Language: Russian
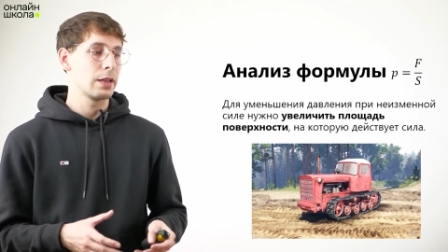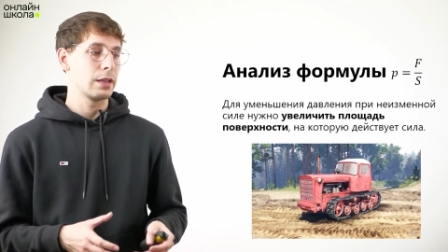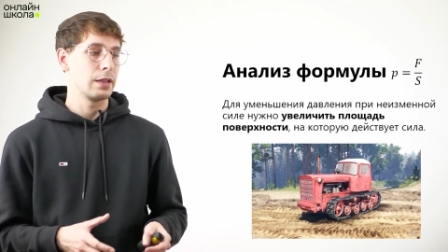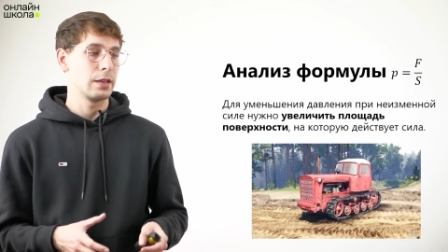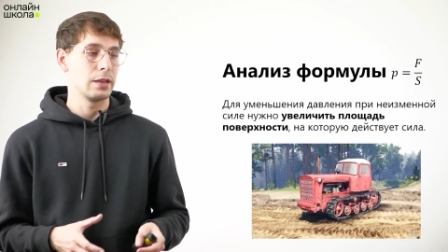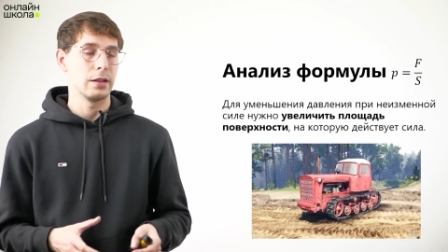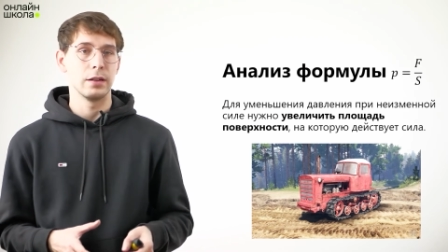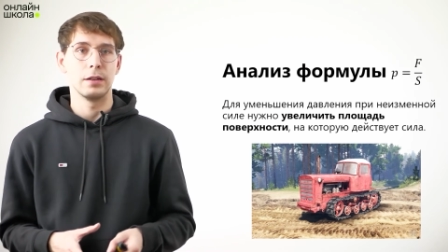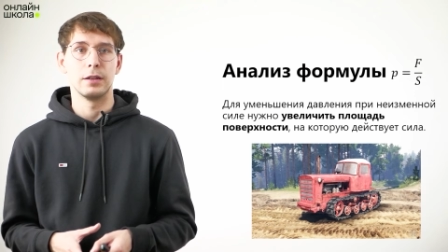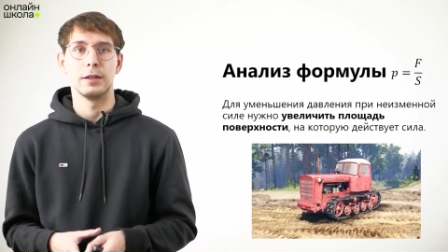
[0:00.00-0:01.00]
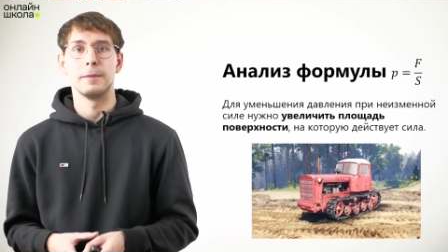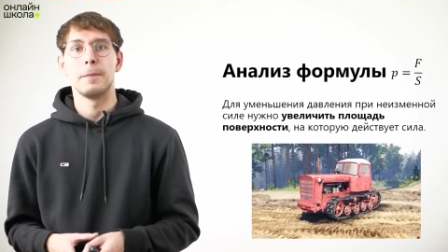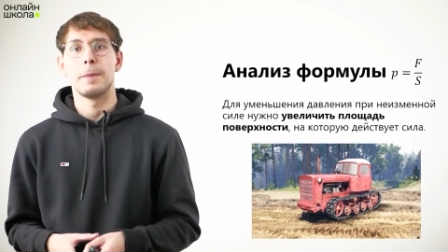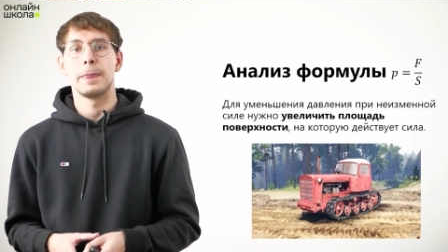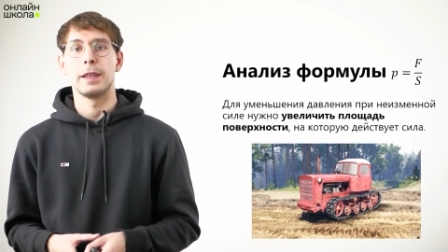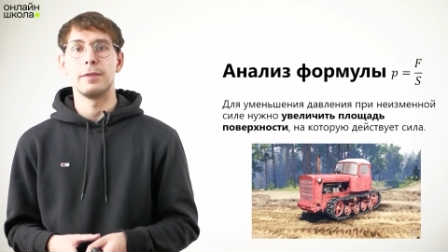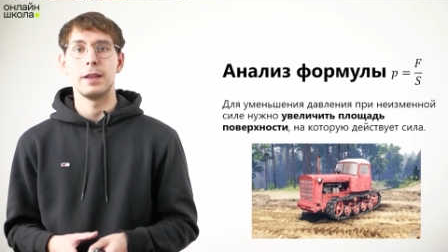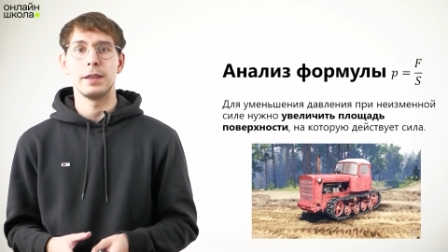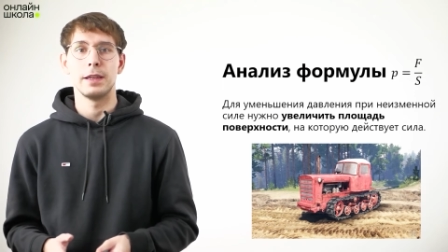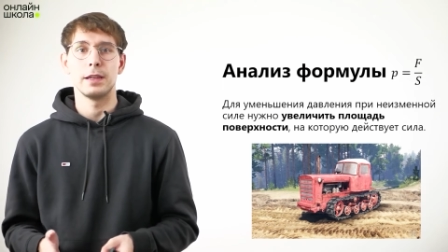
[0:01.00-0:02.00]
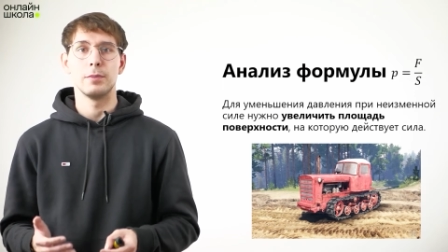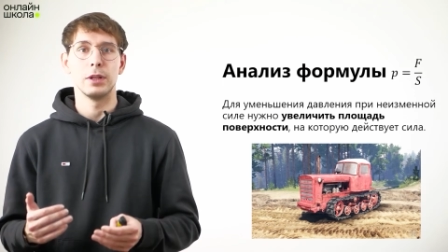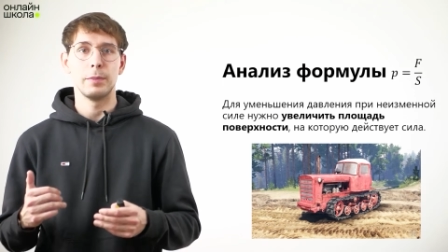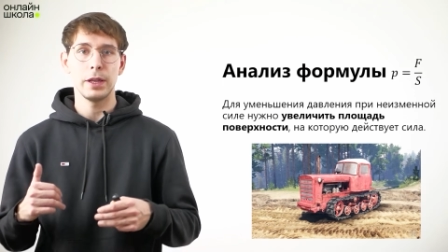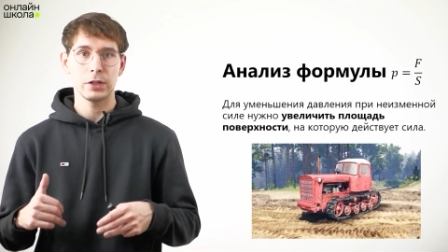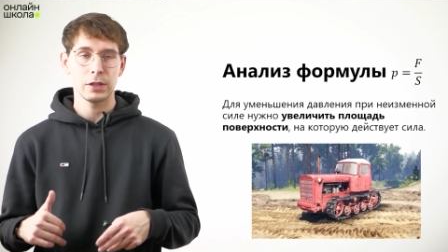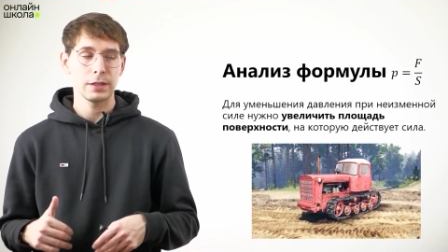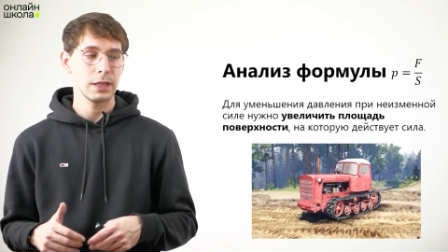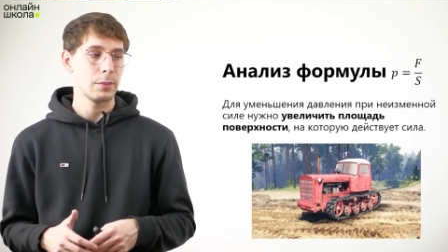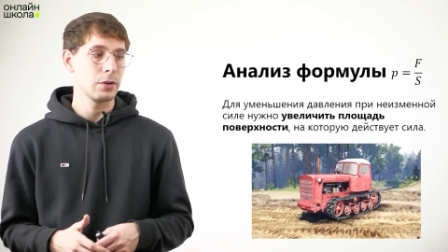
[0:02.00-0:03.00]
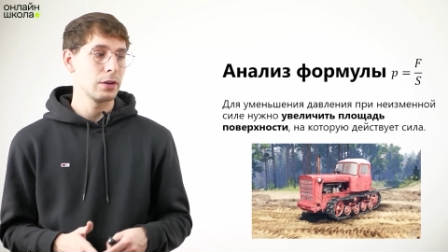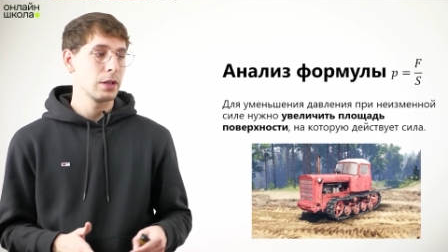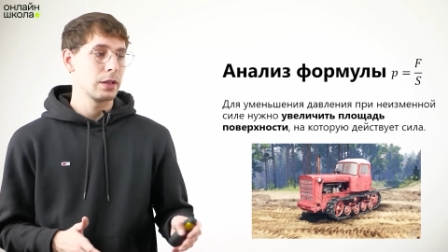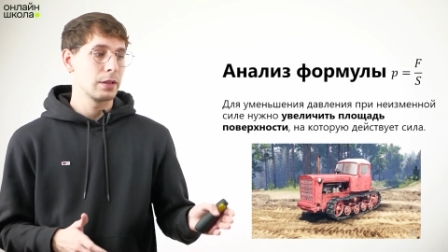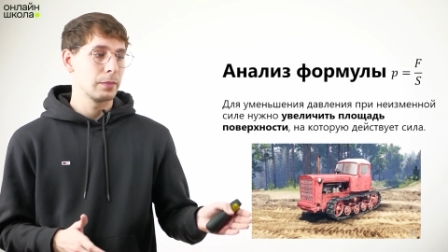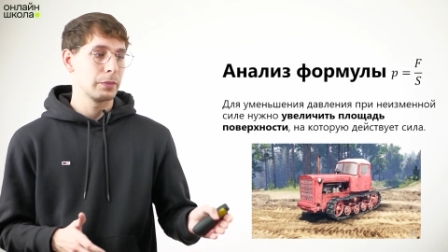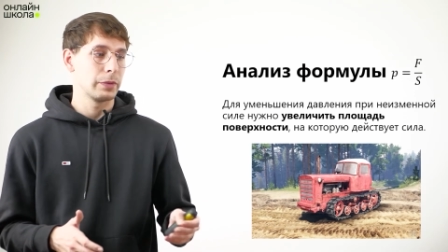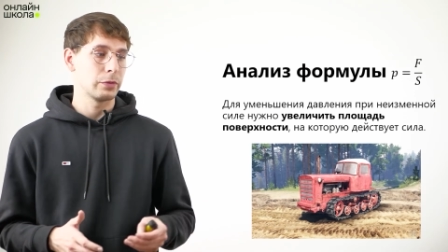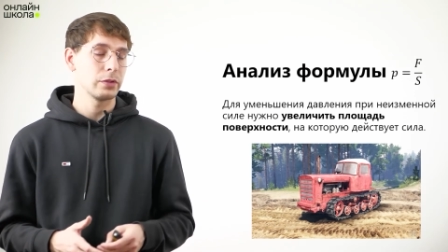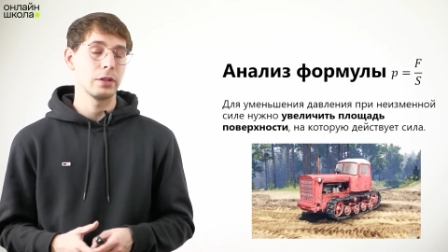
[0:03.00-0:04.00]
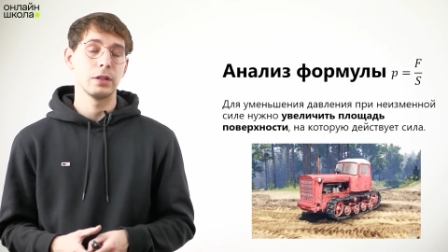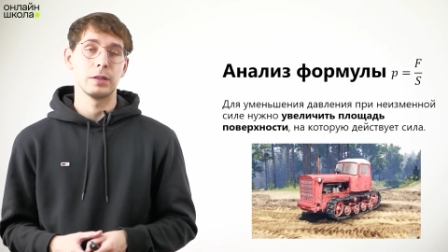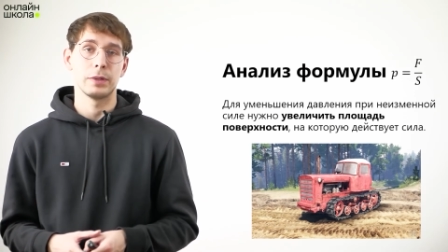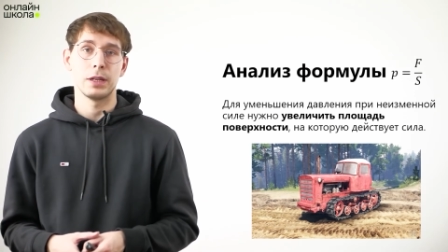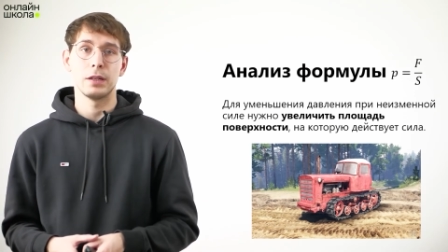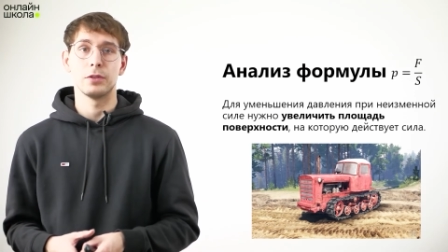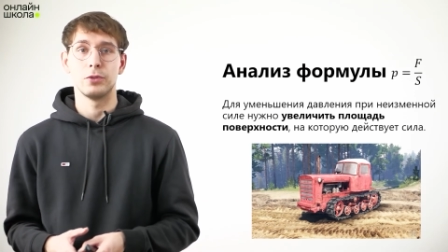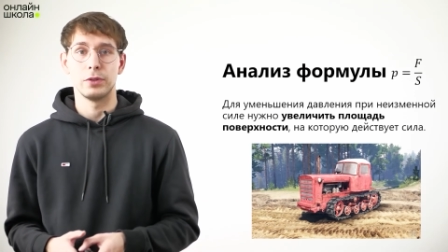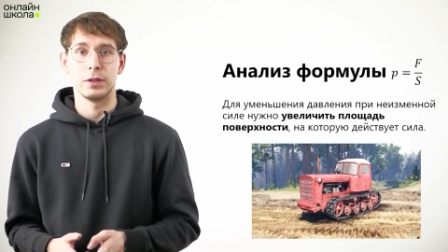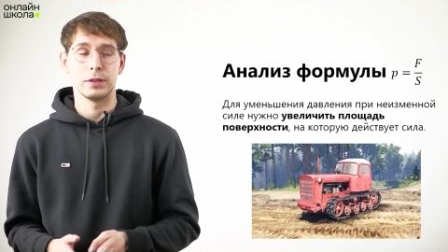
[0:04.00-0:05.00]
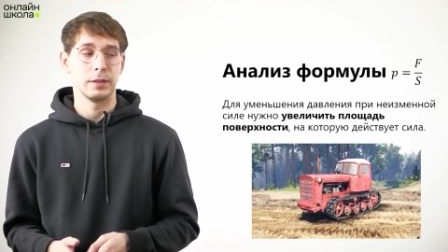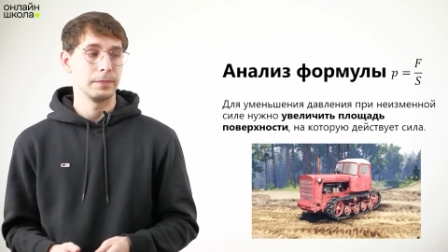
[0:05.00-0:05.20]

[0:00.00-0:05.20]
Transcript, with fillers: и э, давление их было меньше на землю – созданы специально гусеницы.